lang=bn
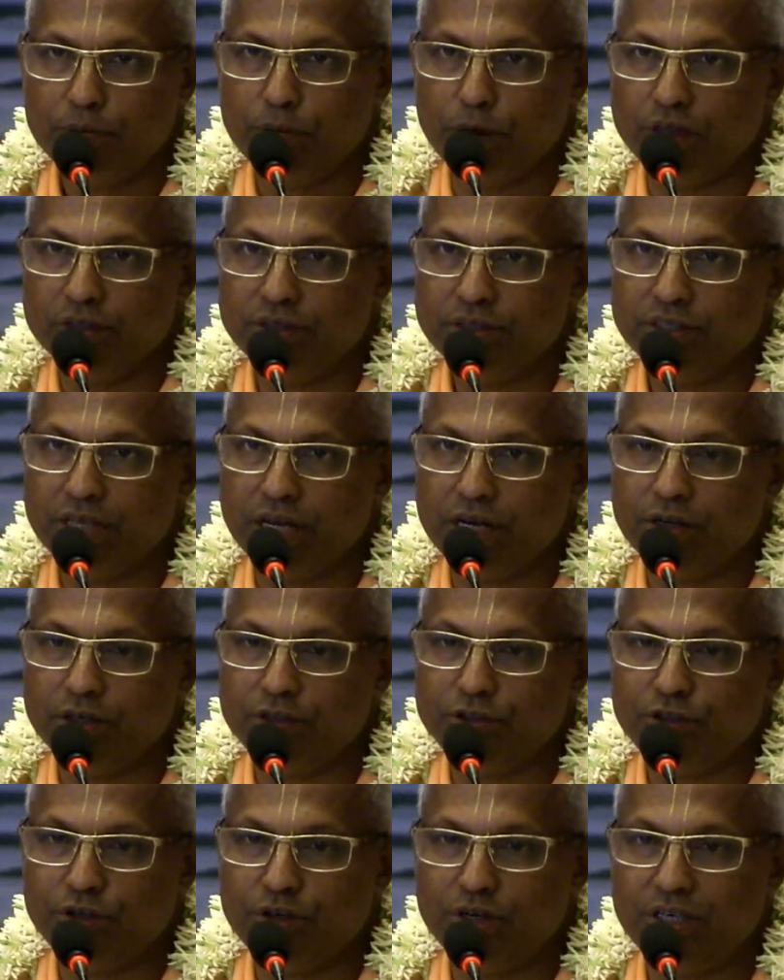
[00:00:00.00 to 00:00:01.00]
পঞ্চান্ন
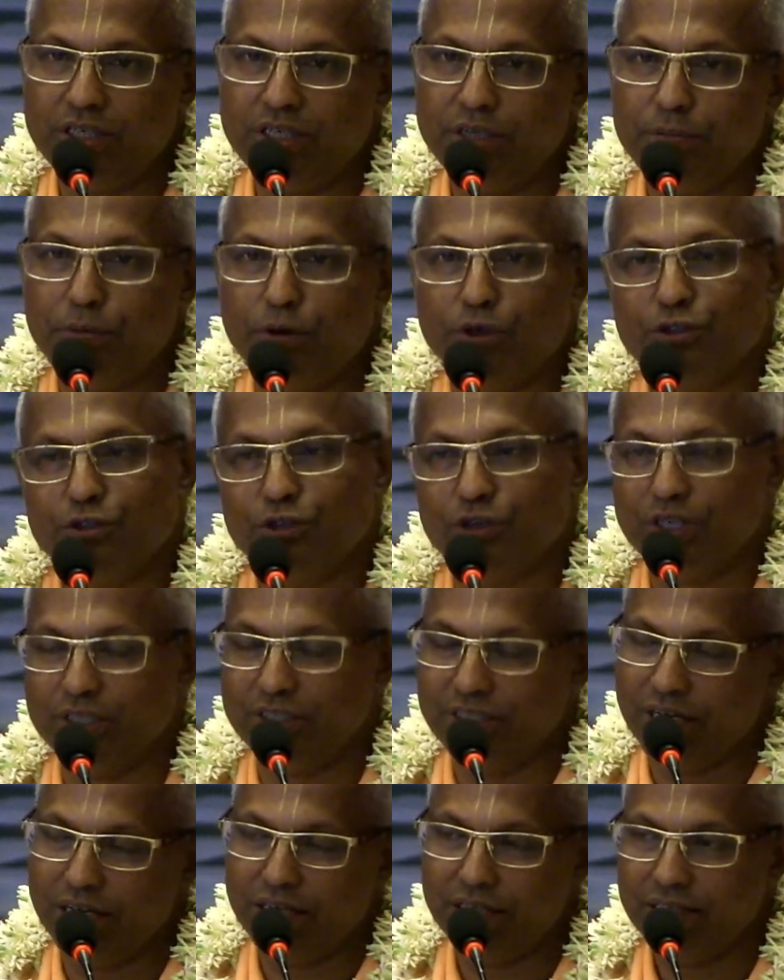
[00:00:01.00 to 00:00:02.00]
জনের ডিভোর্স
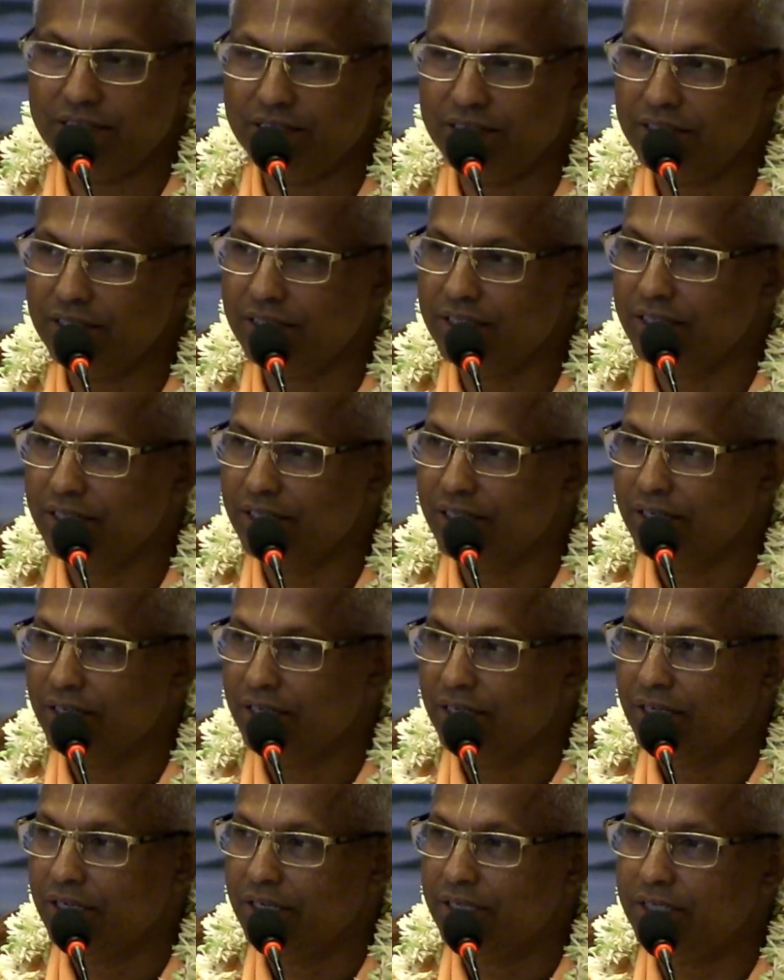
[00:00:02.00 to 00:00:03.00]
হয়ে যায়
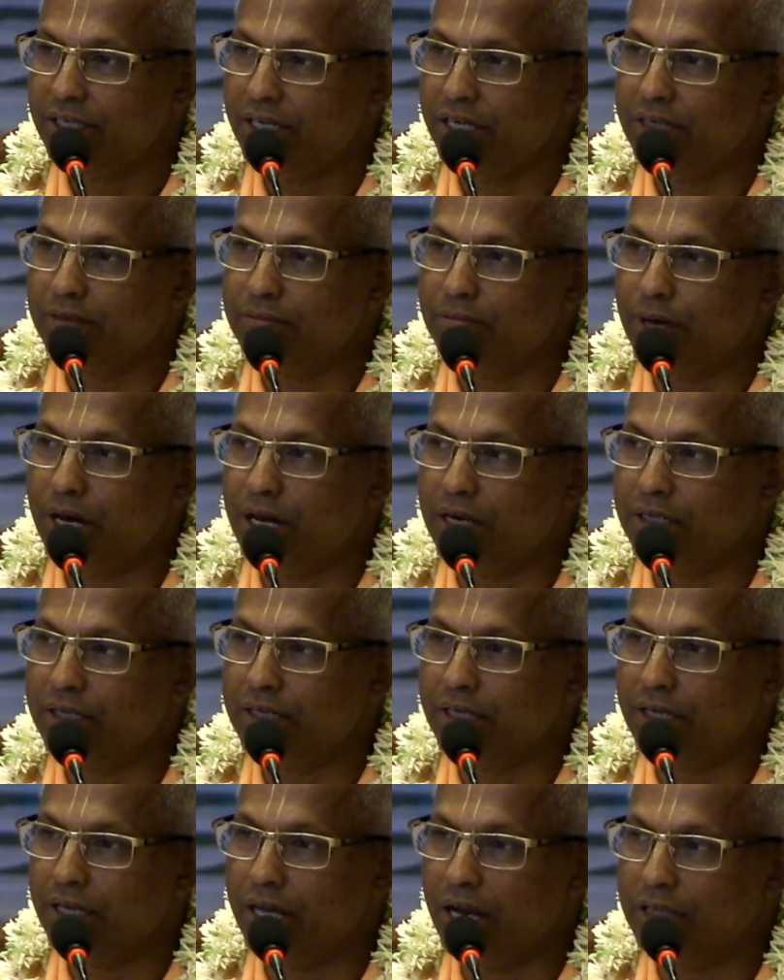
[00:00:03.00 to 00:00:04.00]

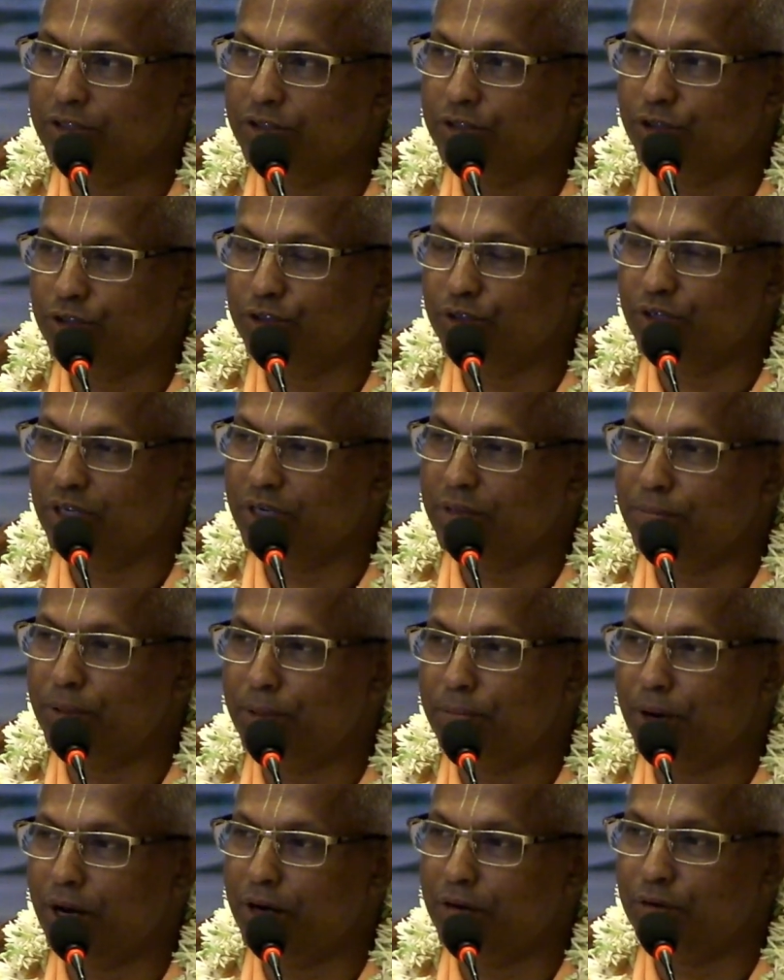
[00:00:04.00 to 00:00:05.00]
ডেনমার্কে একশো জনের
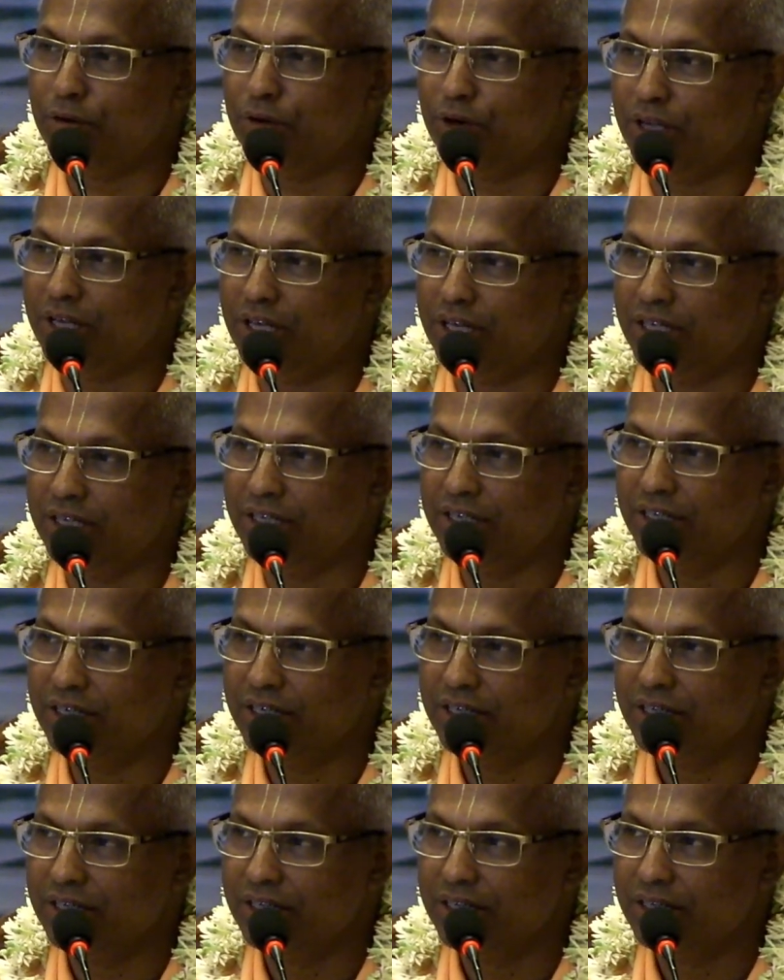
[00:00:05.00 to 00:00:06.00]
বিবাহ হলে
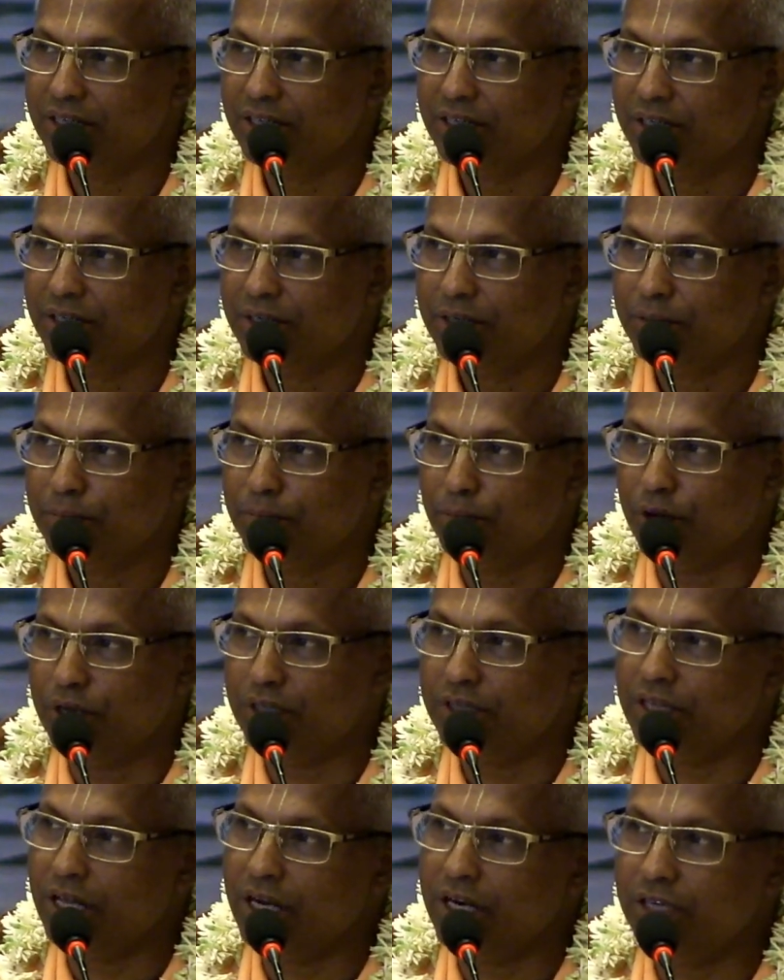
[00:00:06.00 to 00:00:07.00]

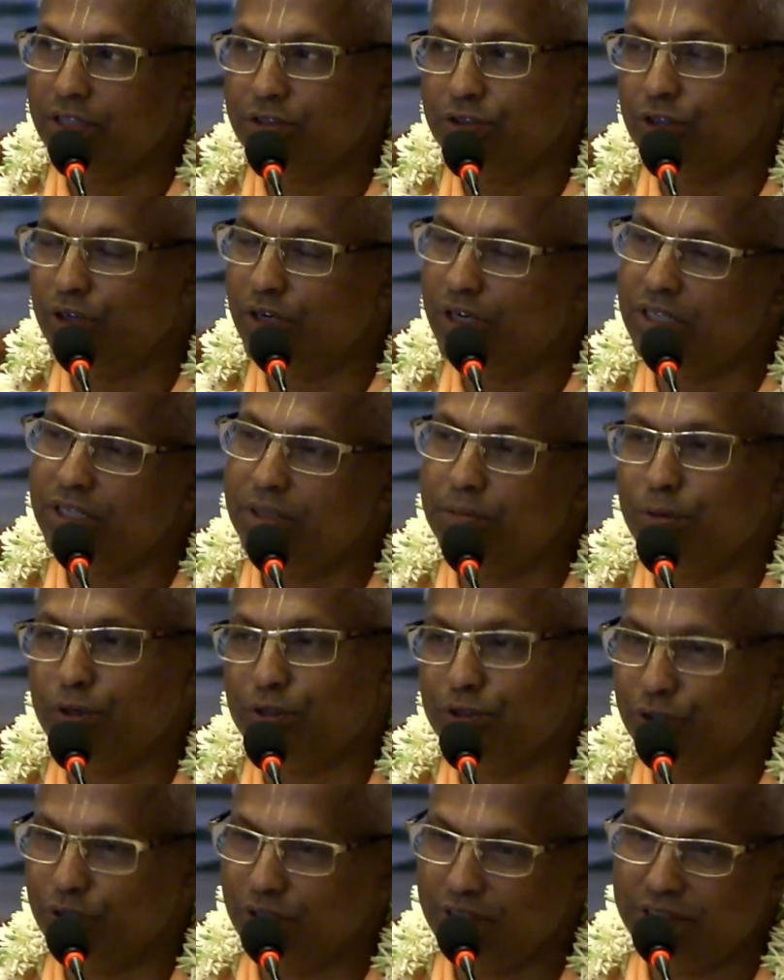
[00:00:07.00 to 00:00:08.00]
পঁয়তাল্লিশ জনের
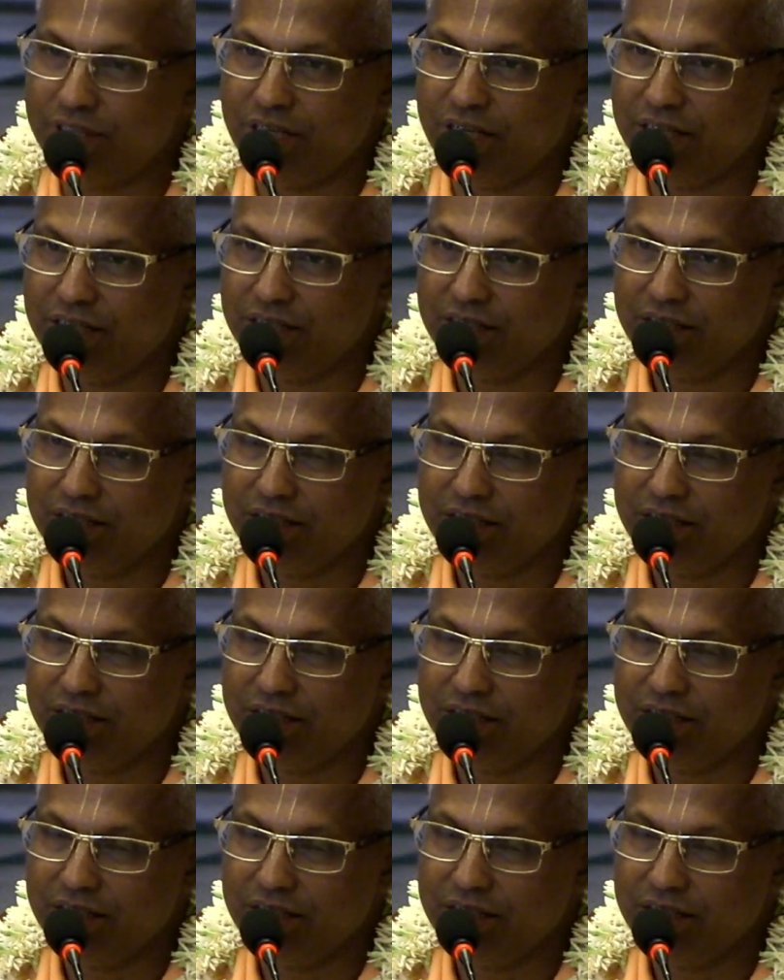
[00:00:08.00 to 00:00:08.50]
ডিভোর্স হয়ে যায়